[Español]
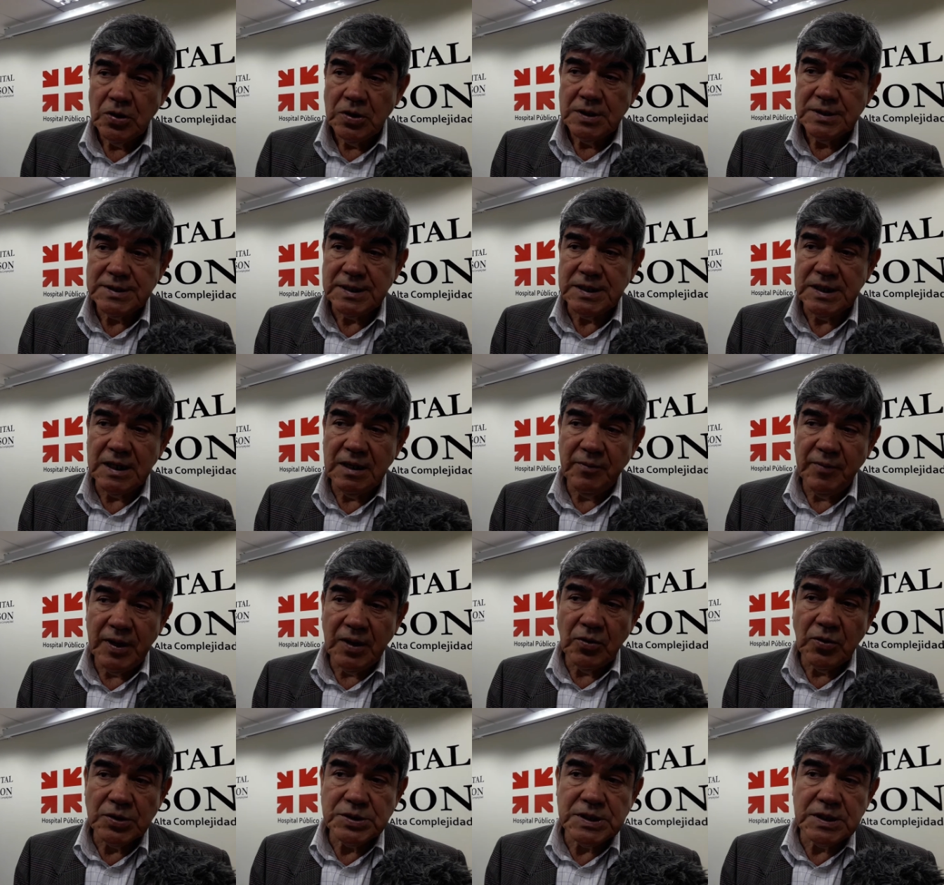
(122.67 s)
Se
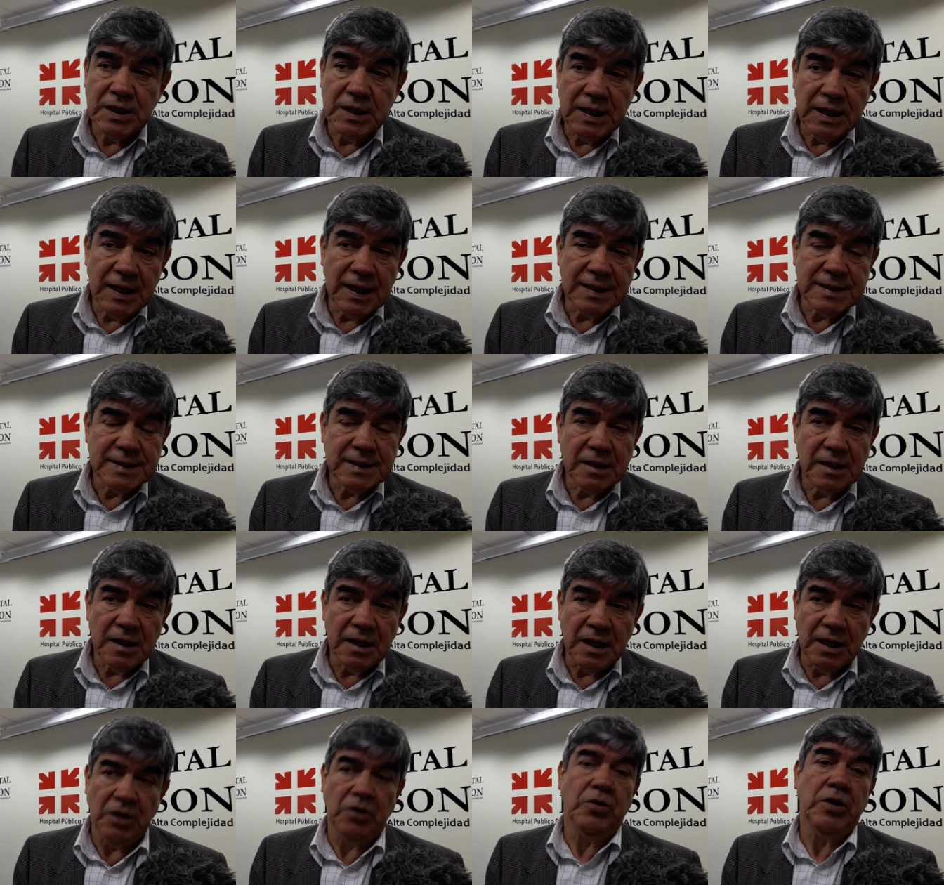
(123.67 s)
llama Oseías
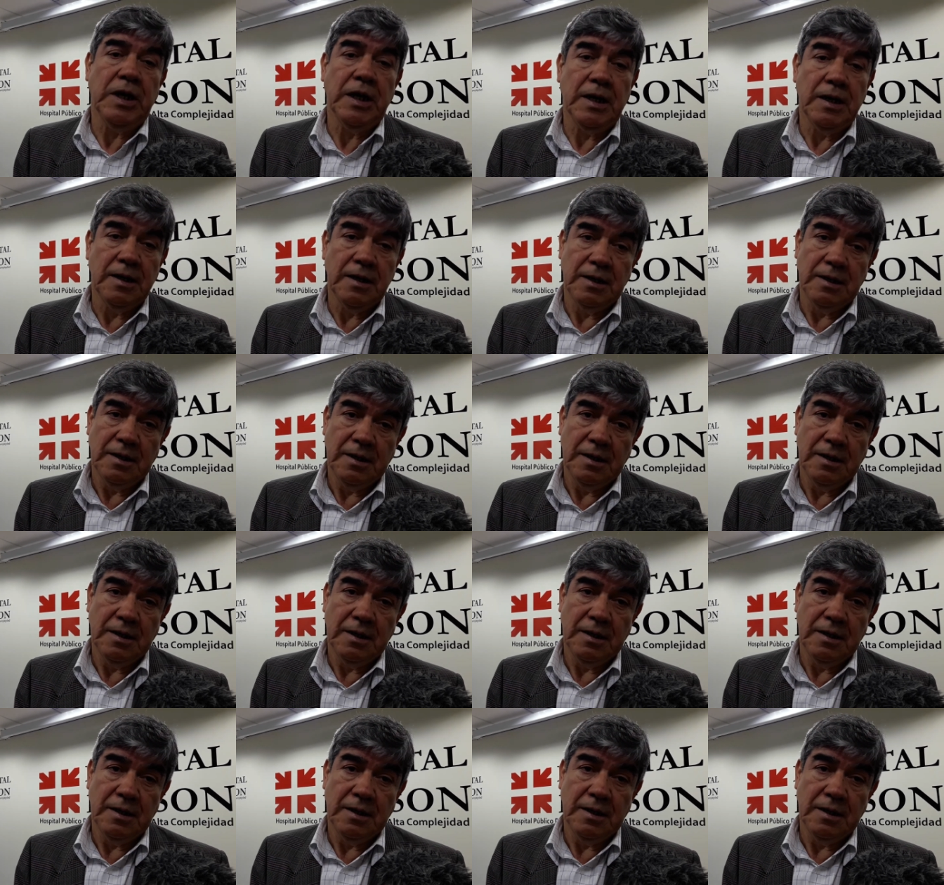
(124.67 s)
Leonel.